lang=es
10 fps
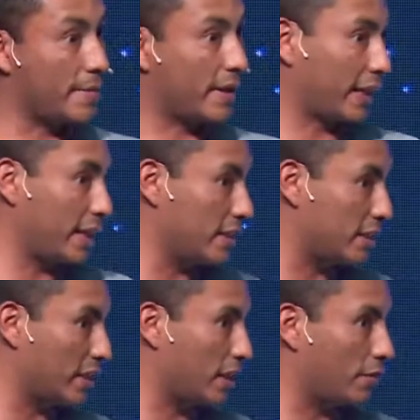de
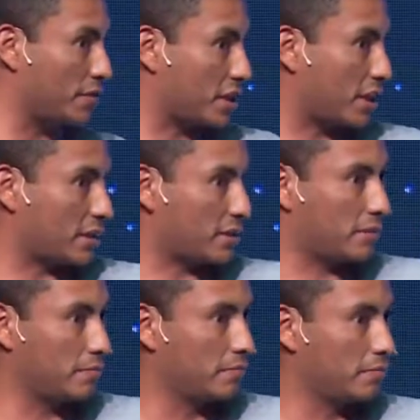emergencia o
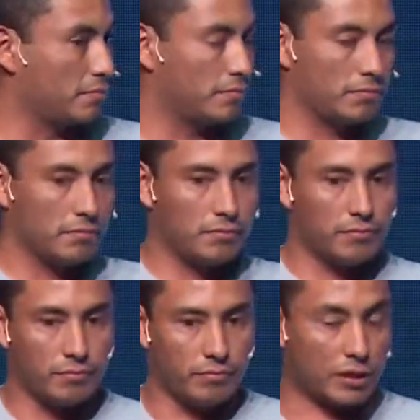villas
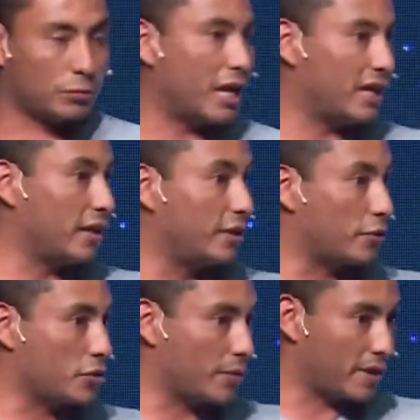basurales, le
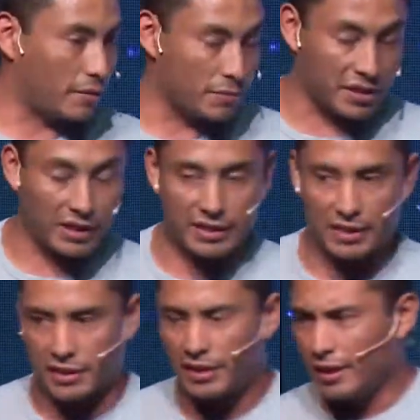digo yo, porque estamos muy cerca del
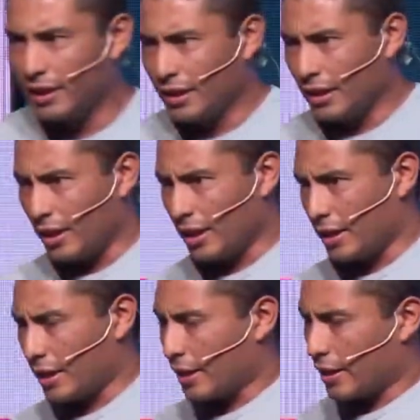Sanse,
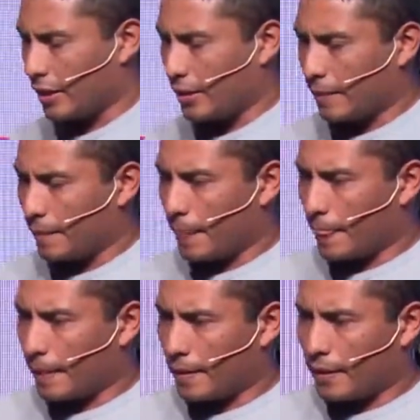eh,
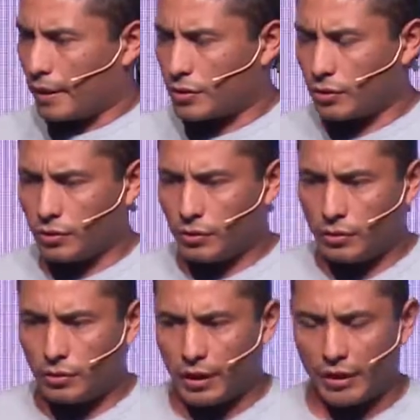que
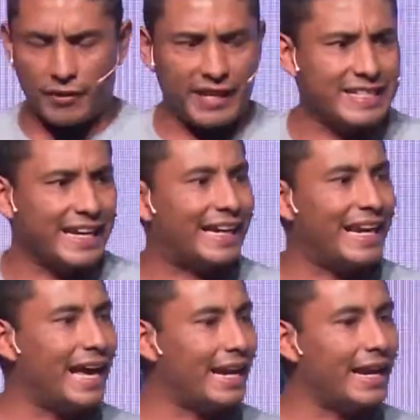son referencia
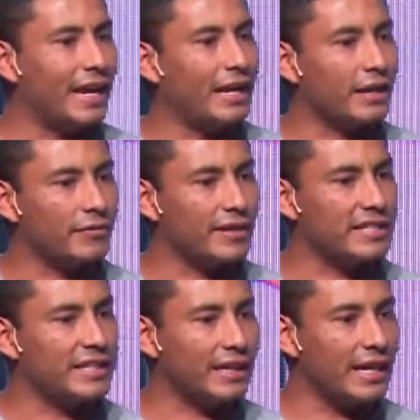clara,
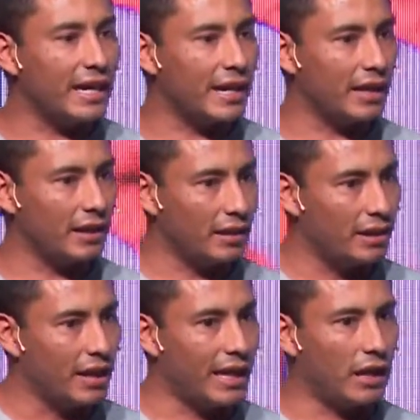referencia
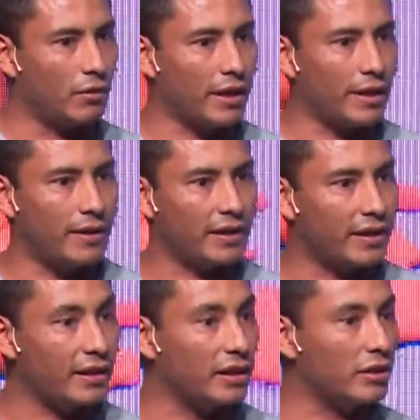clara a la hora de hablar
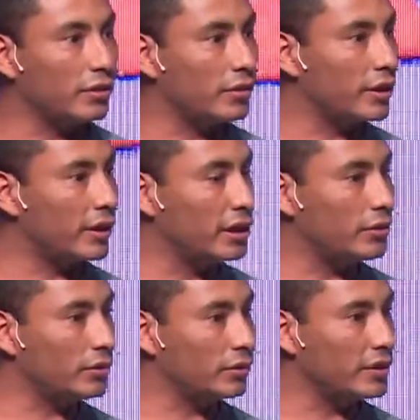de
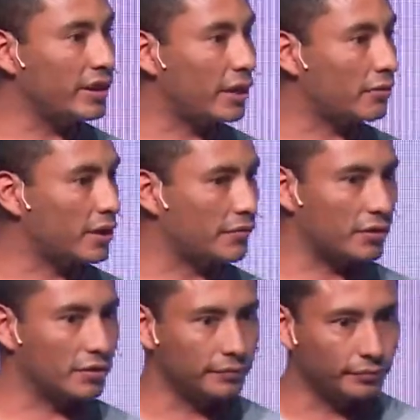delito y de
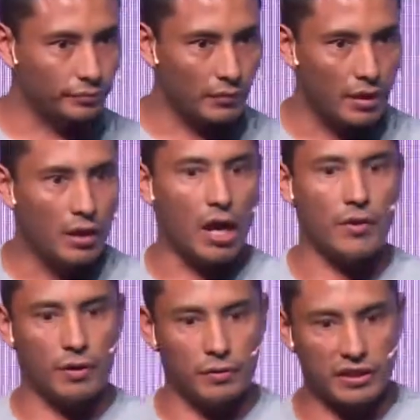narcotráfico.
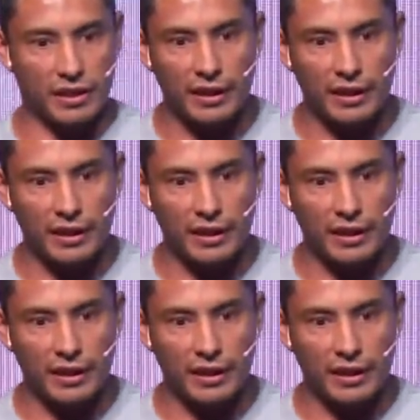Hay una noticia